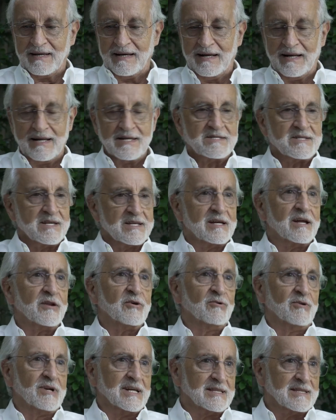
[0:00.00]
Eh, L'ingegnere
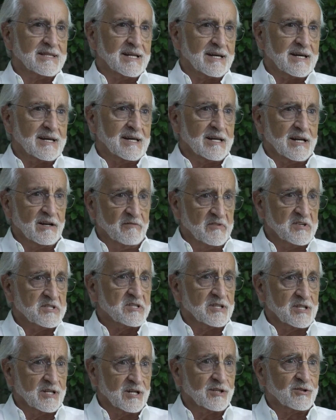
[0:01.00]
Iulitta, che era il
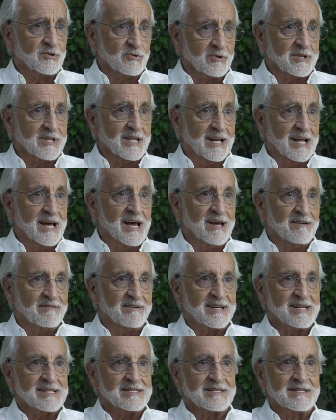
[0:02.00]
vice direttore della
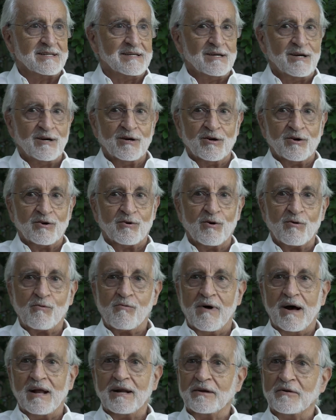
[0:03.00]
Everest, col
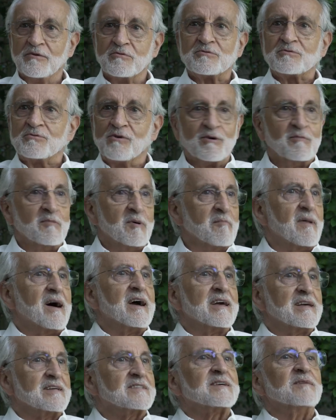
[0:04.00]
quale non so come
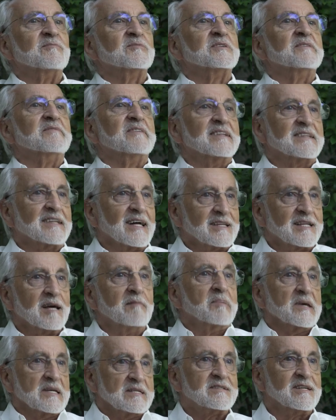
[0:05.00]
mai siamo diventati
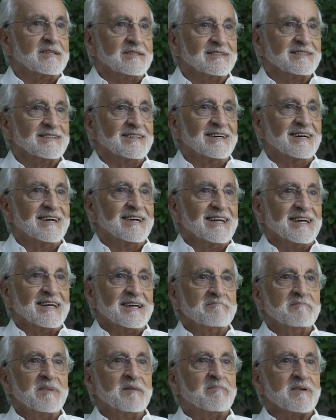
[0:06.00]
amici,
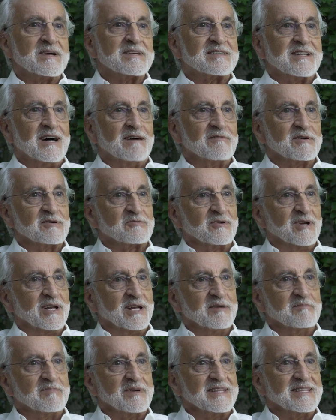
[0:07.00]
mi passava i suoi
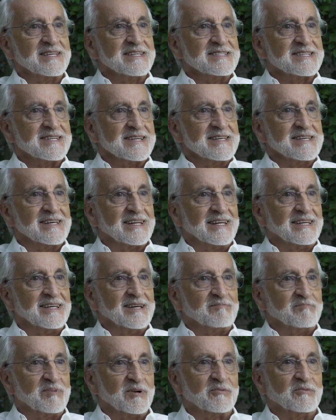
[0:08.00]
libri di
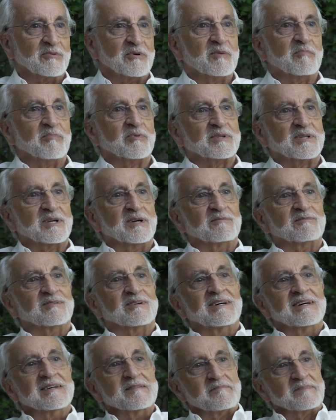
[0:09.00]
ingegneria per cui io
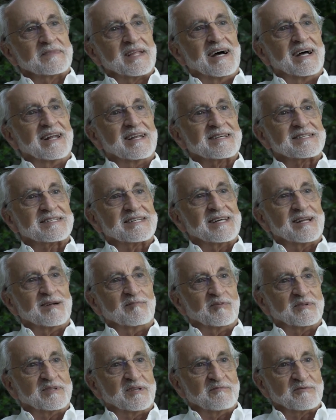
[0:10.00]
potevo, alla sera
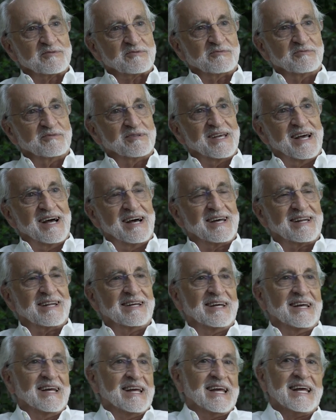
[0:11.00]
potevo
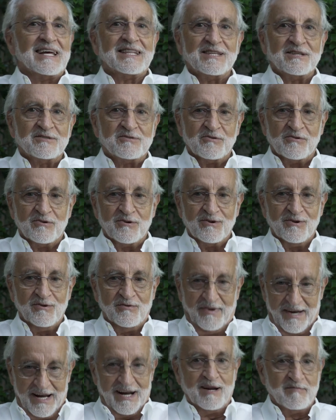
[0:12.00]
studiare e di giorno
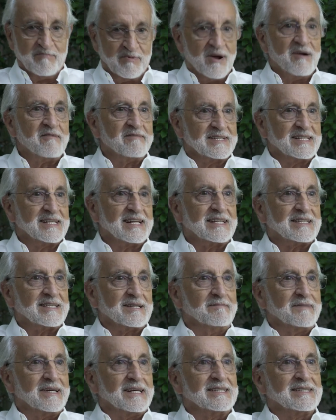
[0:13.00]
fare le prove
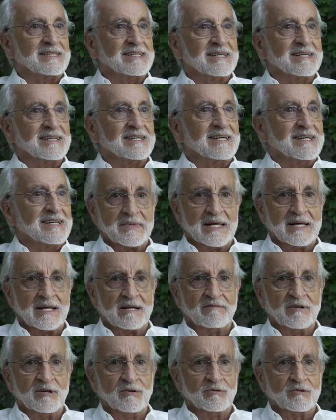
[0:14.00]
direttamente, che
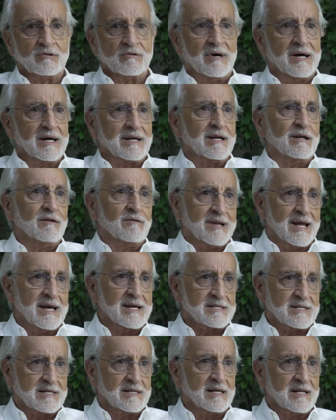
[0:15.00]
era venuto anche
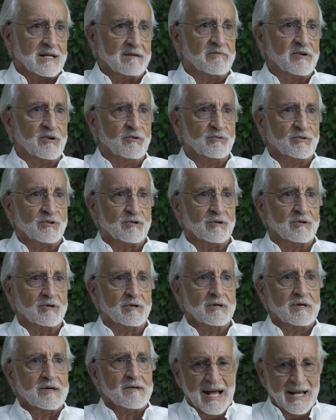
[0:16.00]
Loreschi, era
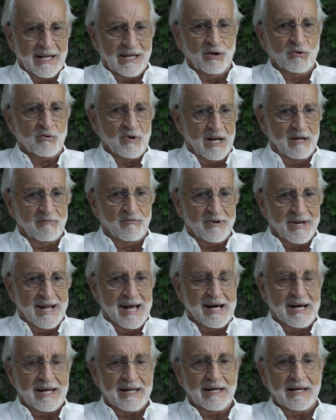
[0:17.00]
venuto anche lui a
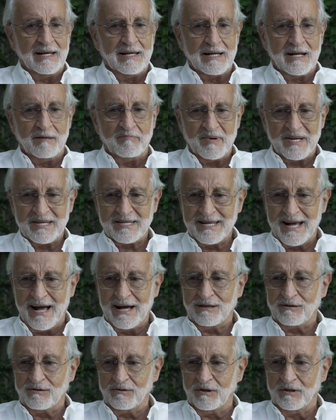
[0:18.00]
lavorare, era
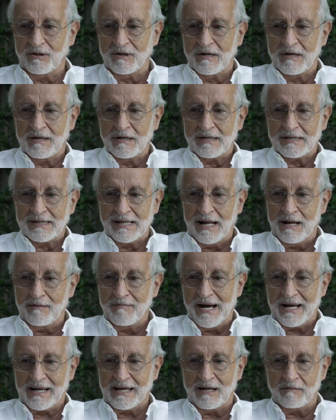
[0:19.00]
passato dalla
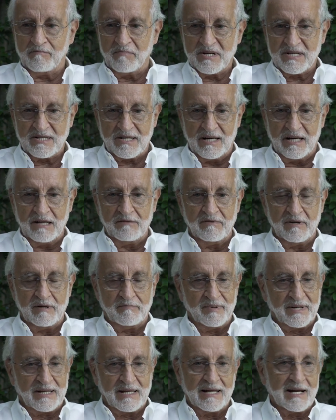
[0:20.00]
macchina per scrivere
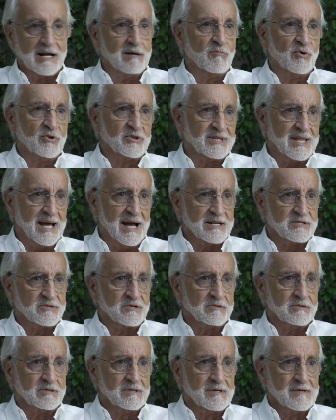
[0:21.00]
perché era al
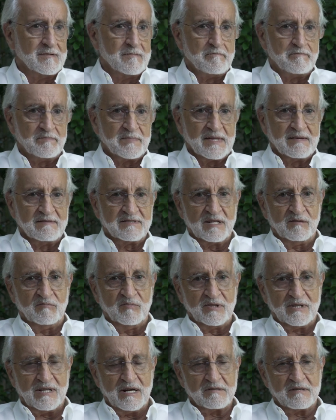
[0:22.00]
montaggio, si
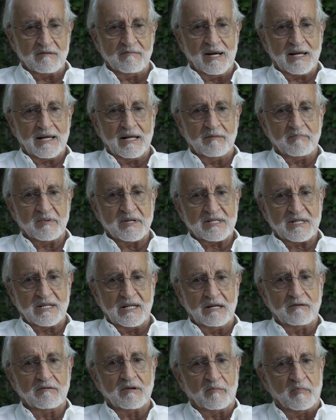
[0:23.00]
montaggio a macchina per
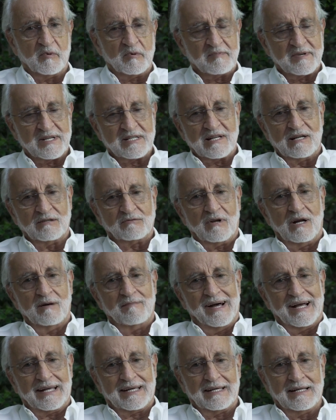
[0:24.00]
scrivere, poi passato alla
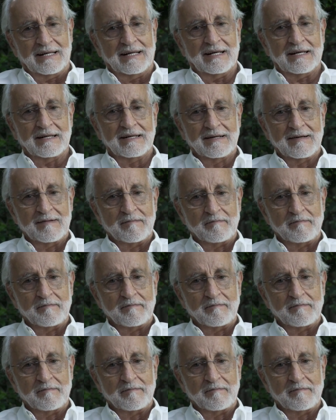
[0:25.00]
macchina